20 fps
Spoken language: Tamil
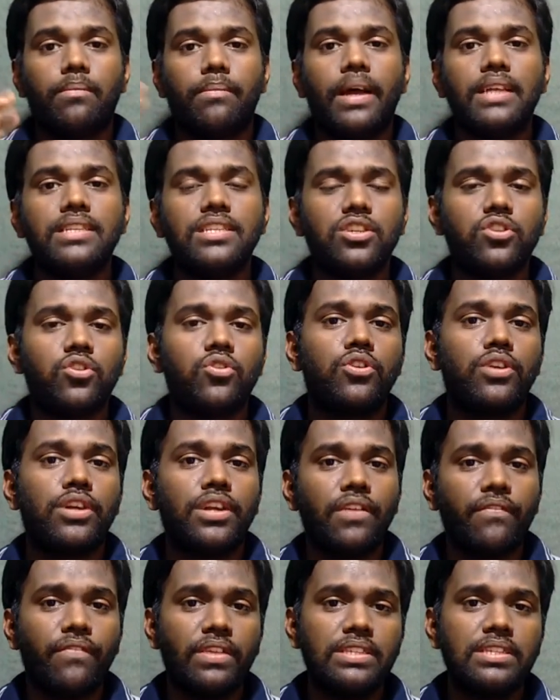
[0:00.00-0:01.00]
மேன்செஸ்டரோட
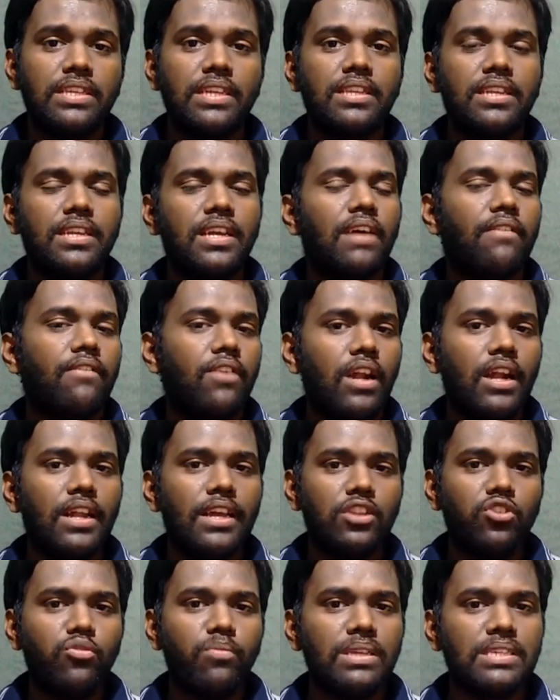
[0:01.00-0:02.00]
டிஃபென்ஸ் எதிர்க்க அவங்களால
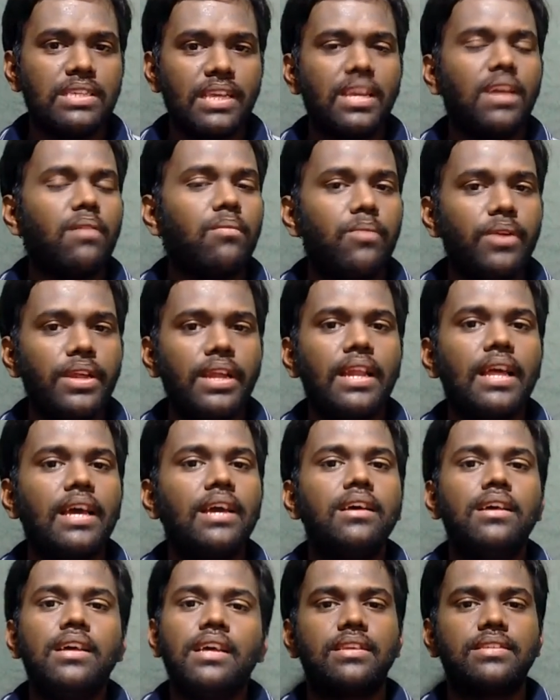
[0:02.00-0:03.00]
எதுவுமே செய்ய முடியல
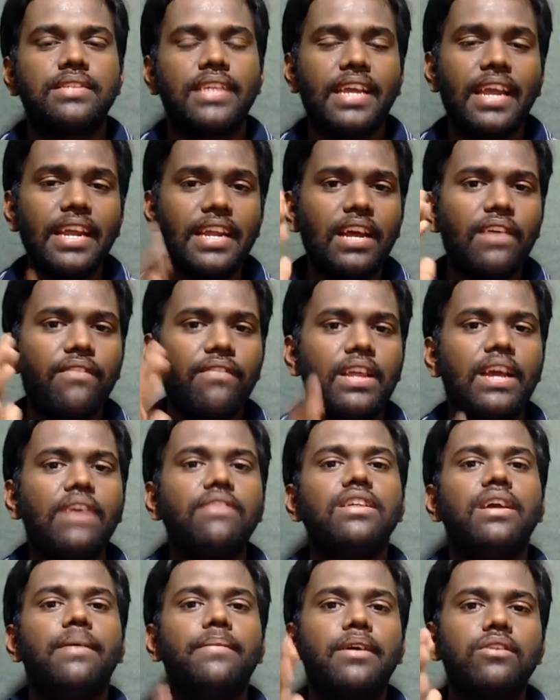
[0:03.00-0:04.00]
செகண்ட்
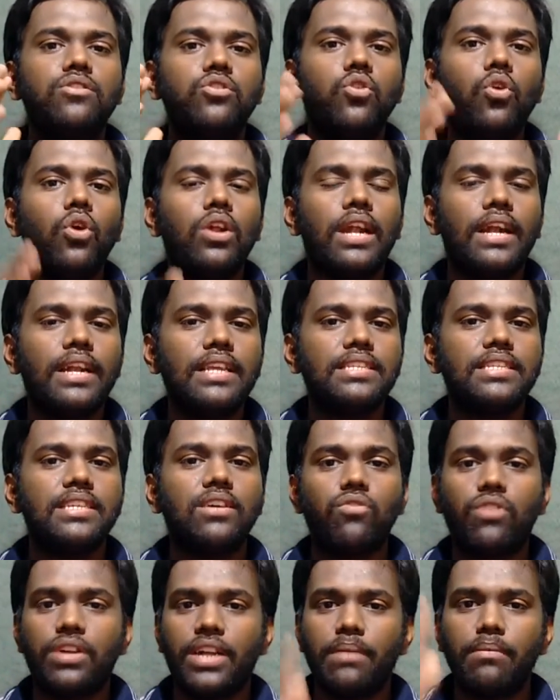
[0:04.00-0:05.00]
ஹாஃப்லயாவது எப்படியாவது கோல் அடிச்சு
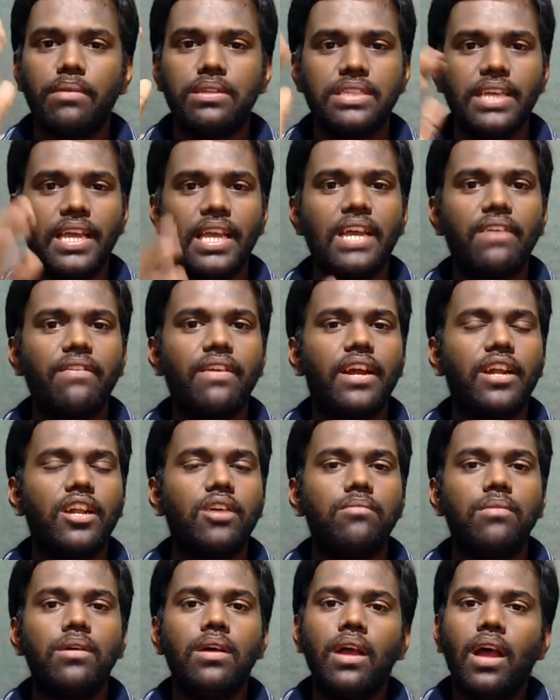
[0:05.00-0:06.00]
அவங்க டீம் ஜெயிக்க
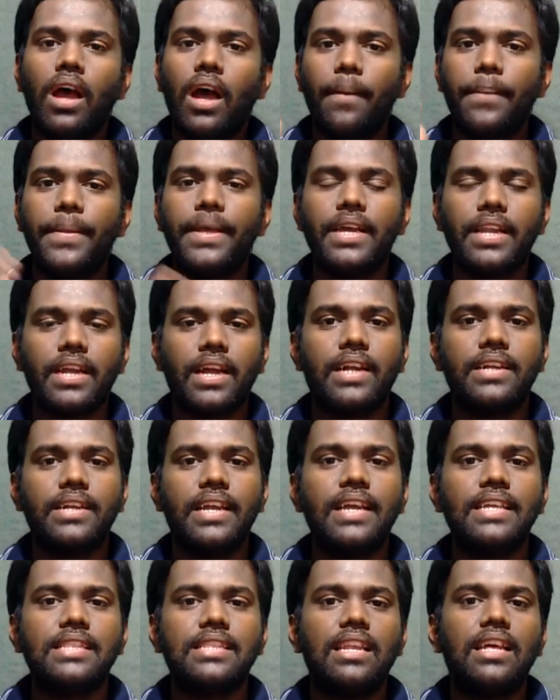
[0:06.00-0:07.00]
வைக்கணும் அப்படிங்கிற
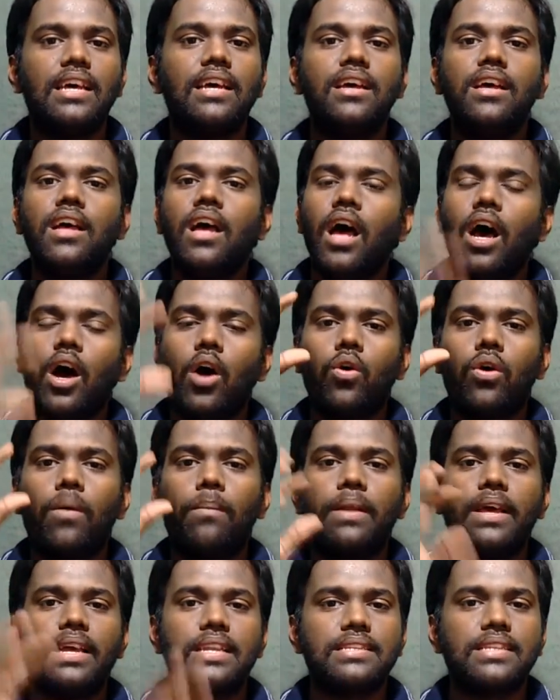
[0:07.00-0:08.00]
கட்டாயத்துல அவங்க
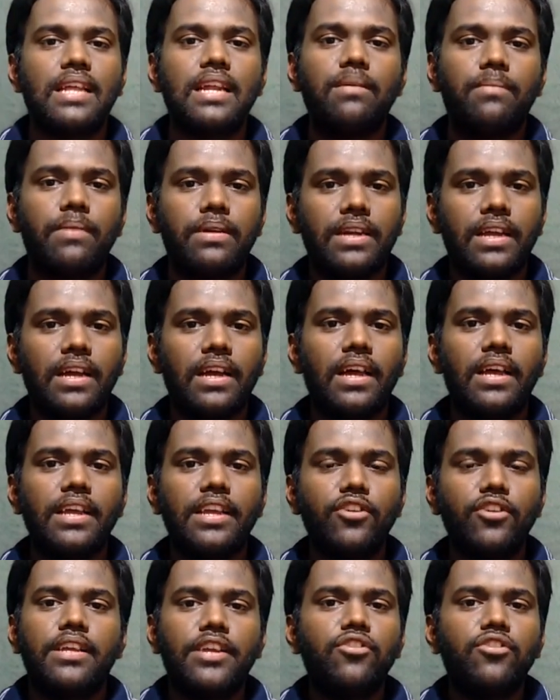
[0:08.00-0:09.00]
பிளேயர் தள்ளப்பட்டாங்க
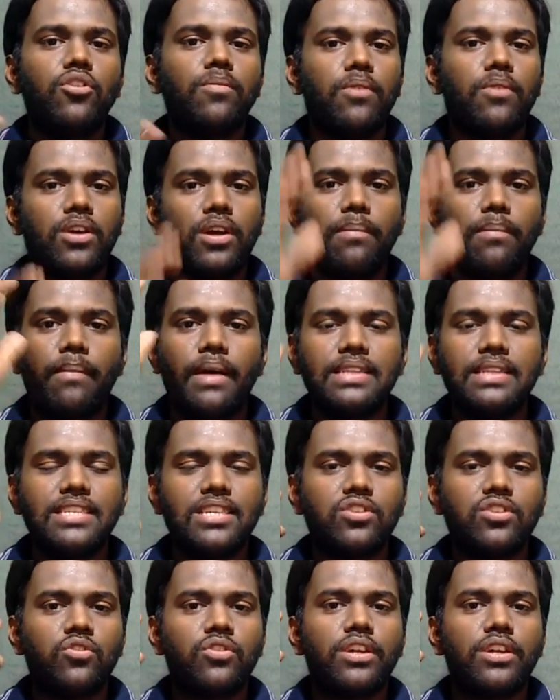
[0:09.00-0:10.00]
இன்னொரு பக்கம்
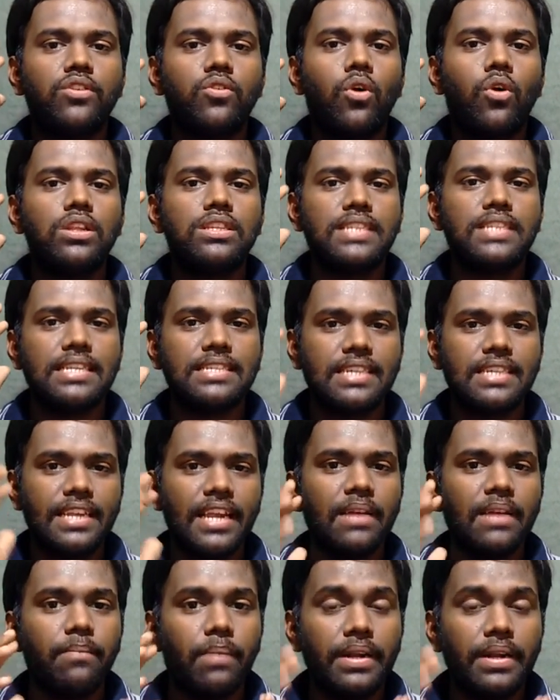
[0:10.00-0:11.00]
மேன்செஸ்டர் யுனைடெட் கோல் சான்ஸ்
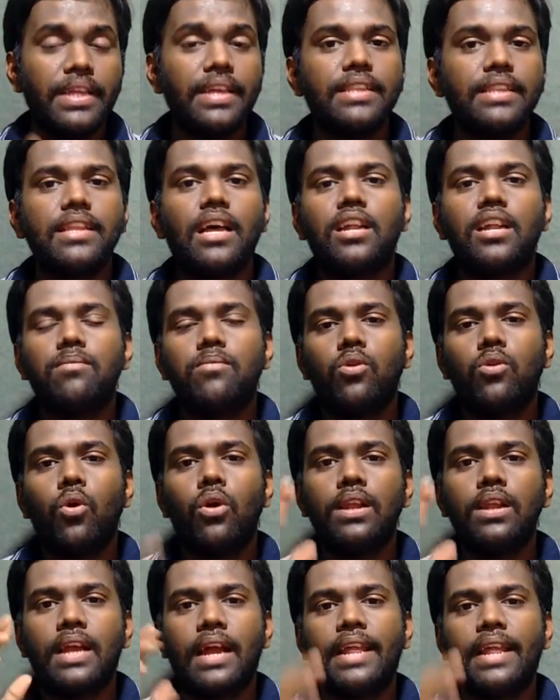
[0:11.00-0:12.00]
கிரியேட் பண்ணியிருந்தாலும்
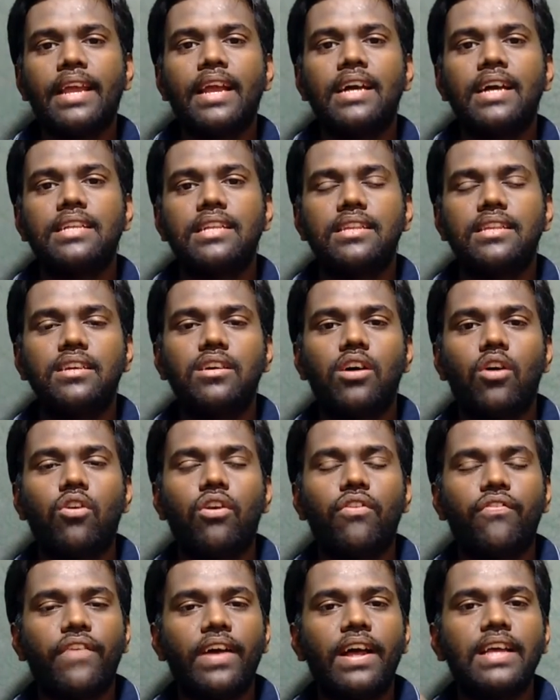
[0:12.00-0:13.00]
கோல் கிடைக்காதது
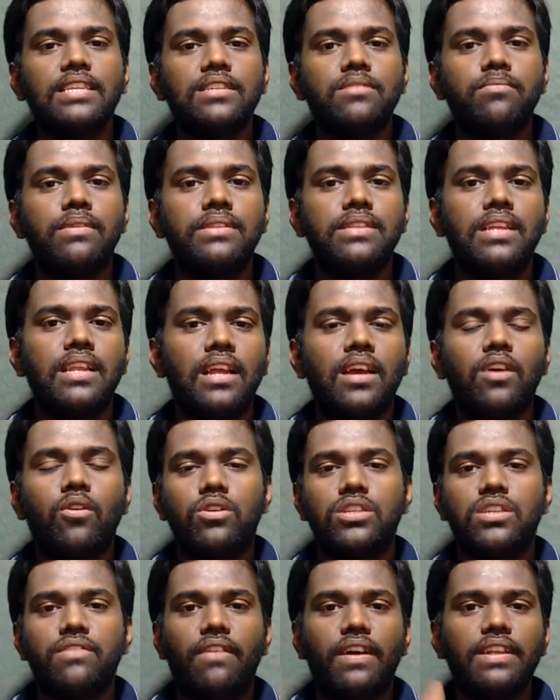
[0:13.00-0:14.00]
அவங்க ஃபேன்ஸ் மத்தியில
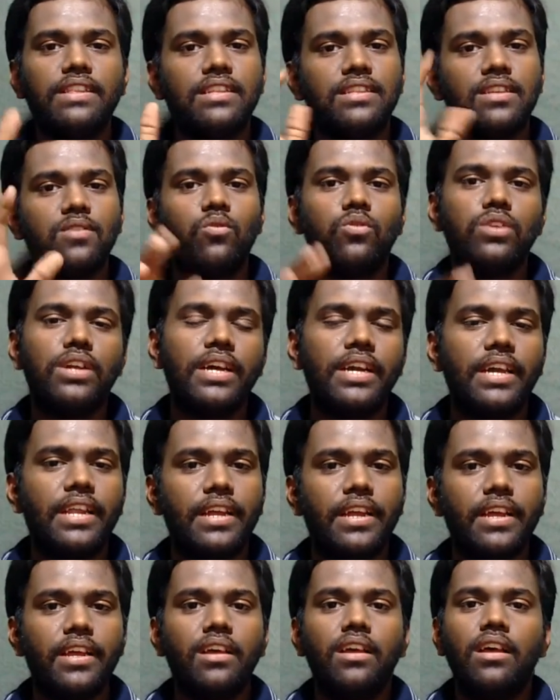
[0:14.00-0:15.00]
கொஞ்சம் வருத்தத்தை உண்டாக்கி
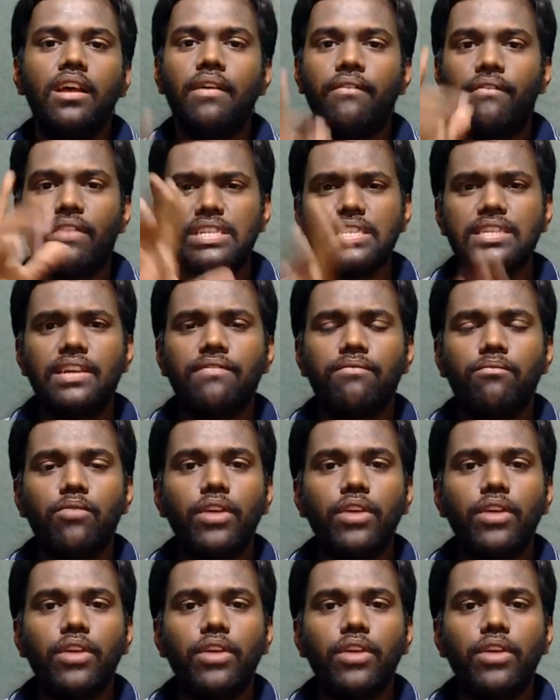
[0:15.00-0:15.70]
இருக்கு ஃபர்ஸ்ட் ஆஃப்